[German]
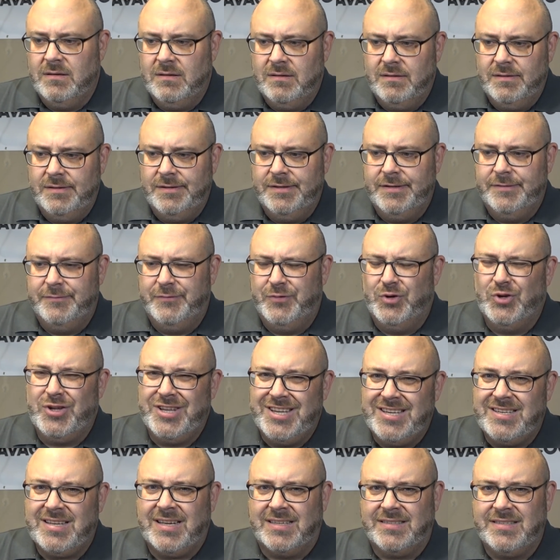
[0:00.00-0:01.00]
äh, würde
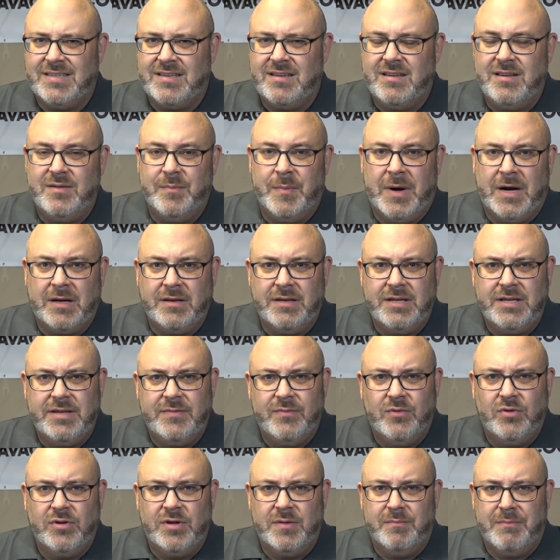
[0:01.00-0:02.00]
ich tatsächlich nicht machen.
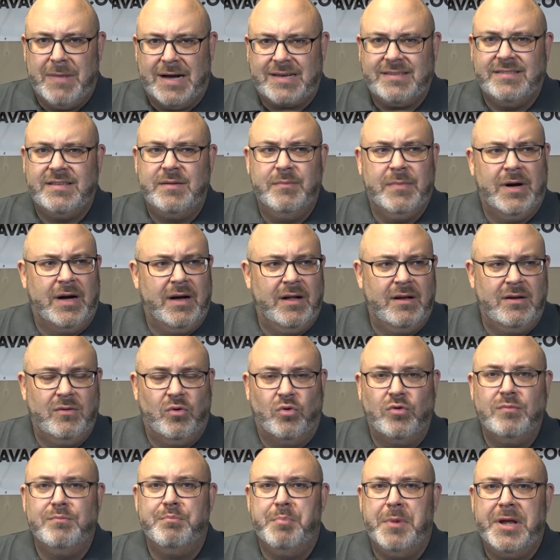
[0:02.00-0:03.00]
Ich würde maximal
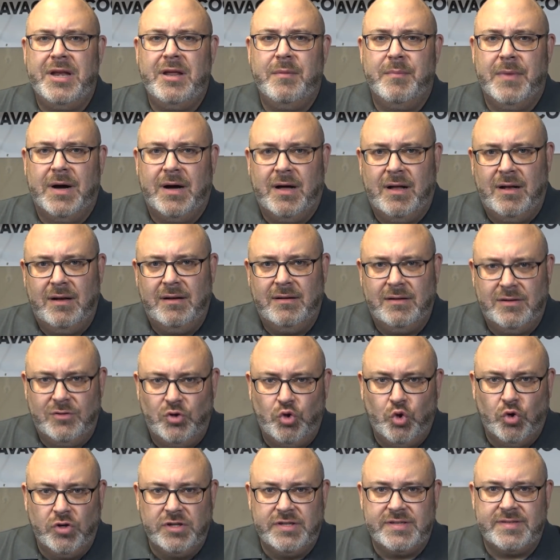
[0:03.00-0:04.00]
und minimal
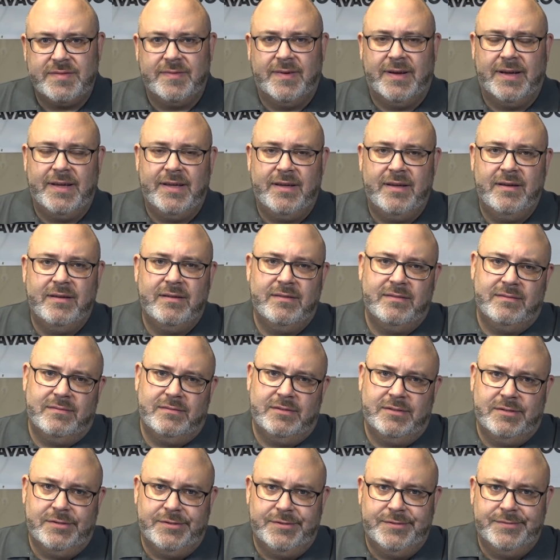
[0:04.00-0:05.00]
0,2 äh,
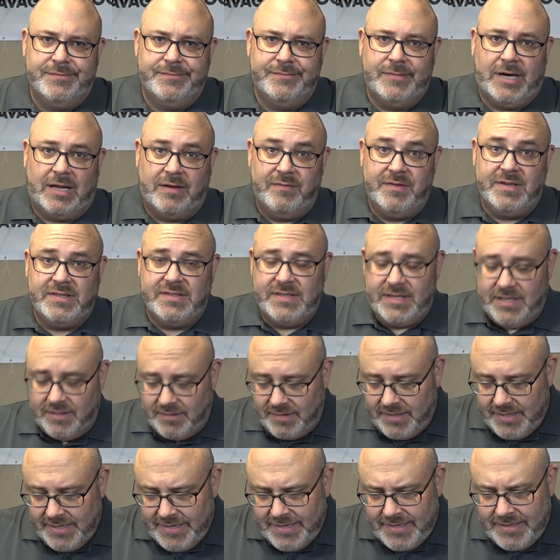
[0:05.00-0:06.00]

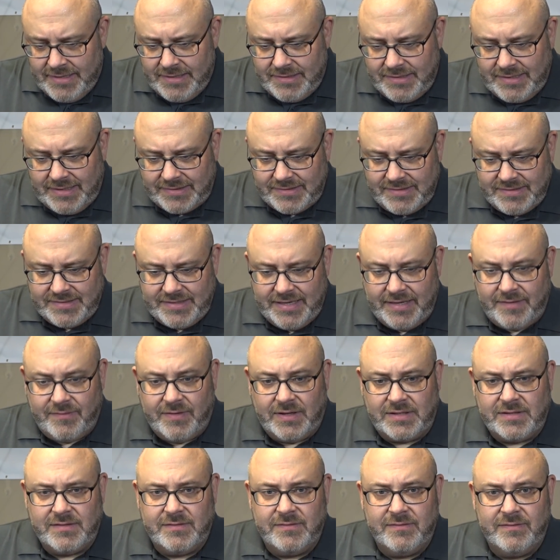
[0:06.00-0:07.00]
anvisieren. Das ist
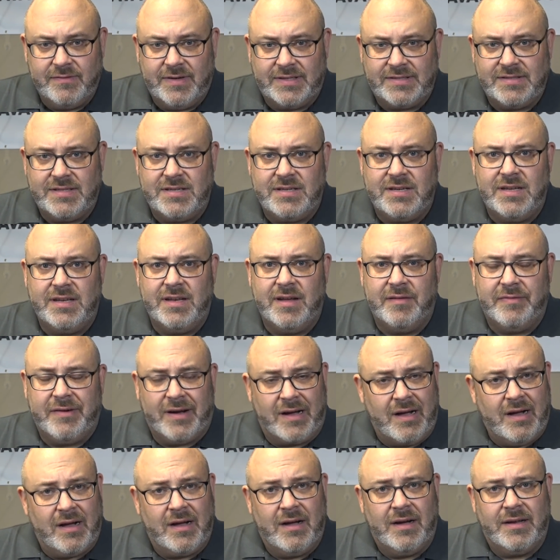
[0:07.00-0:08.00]
etwas, was sich in der
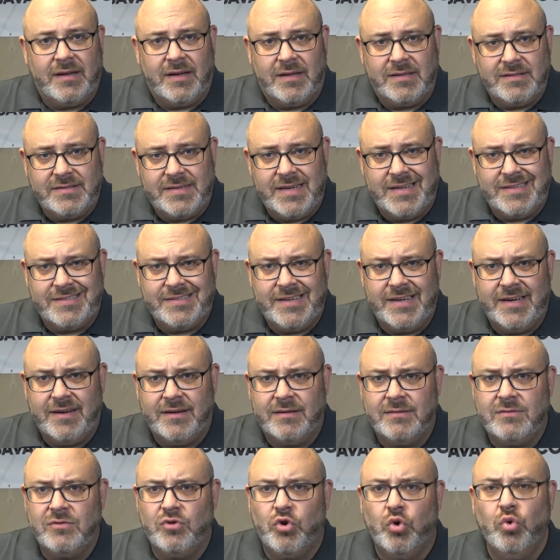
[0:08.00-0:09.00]
Vergangenheit als sehr,
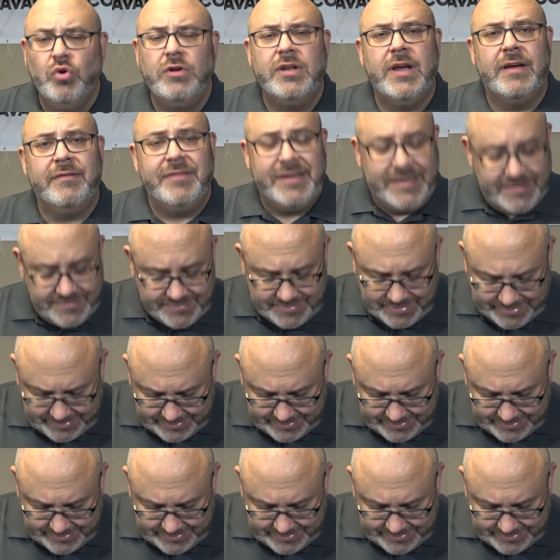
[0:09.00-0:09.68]
sehr gut erwiesen